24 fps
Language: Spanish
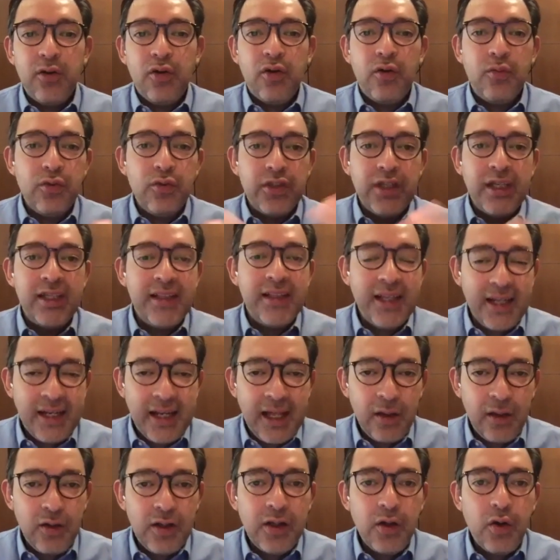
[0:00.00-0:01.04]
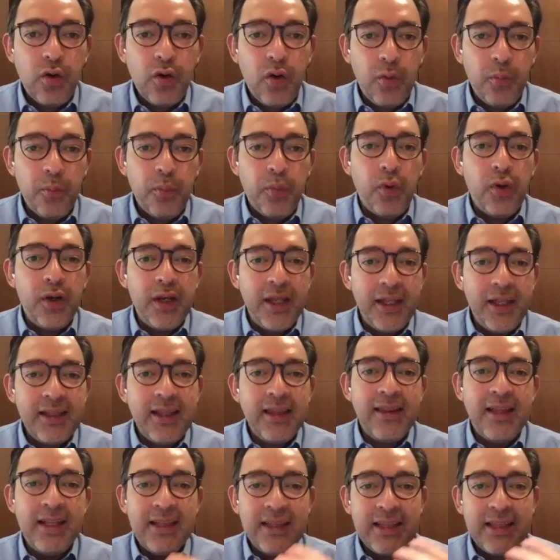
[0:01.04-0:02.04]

cómo se ha integrado el componente del